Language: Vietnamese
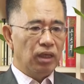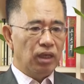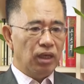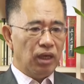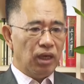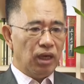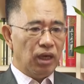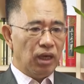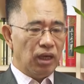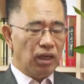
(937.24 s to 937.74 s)

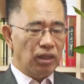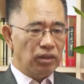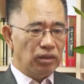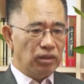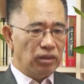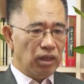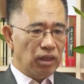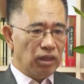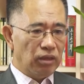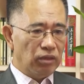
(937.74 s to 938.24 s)
and
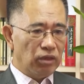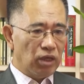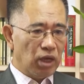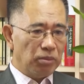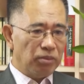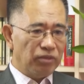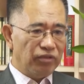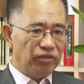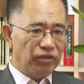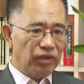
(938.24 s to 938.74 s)
on
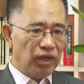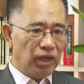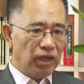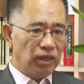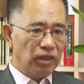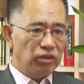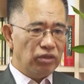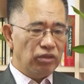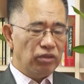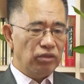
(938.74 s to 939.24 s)
top of that
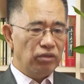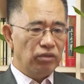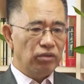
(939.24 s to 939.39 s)
to